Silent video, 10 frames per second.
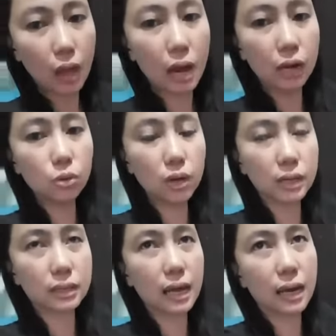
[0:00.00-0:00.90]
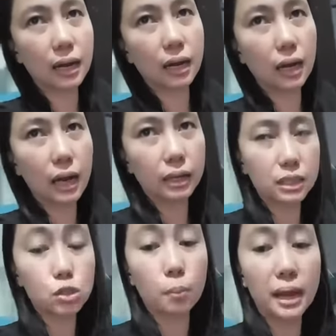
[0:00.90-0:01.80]
uh, lugar na uh,
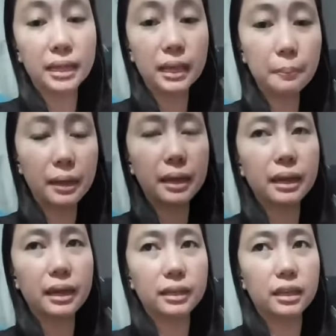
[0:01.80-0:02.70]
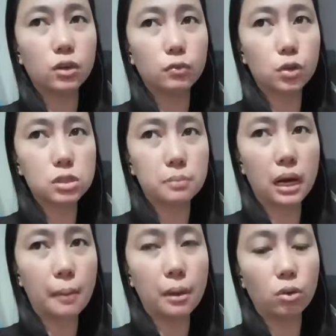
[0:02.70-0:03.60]
tapos kumain kami and then of course
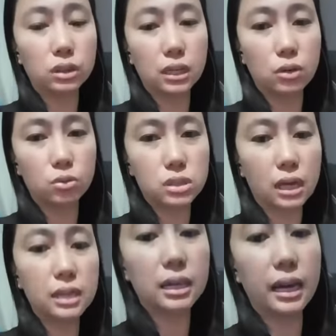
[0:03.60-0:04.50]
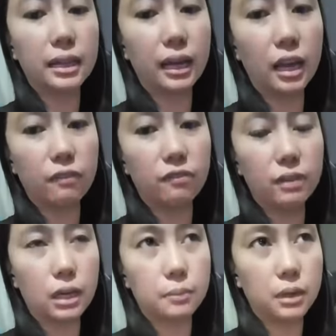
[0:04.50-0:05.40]
marami akong tinanong sa kanya and nag
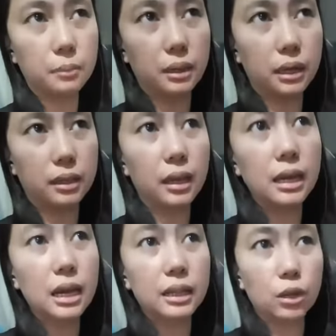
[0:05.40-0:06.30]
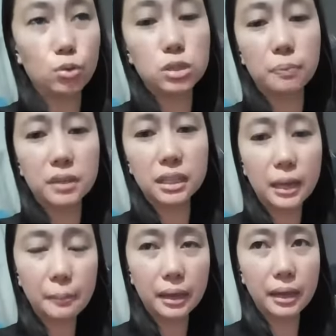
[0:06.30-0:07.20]
FB live kami and nag-usap din
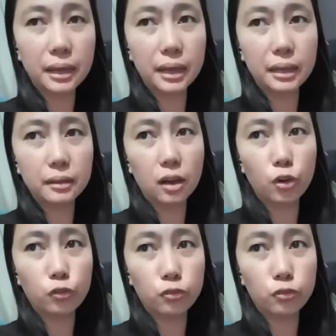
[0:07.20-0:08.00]
kami and off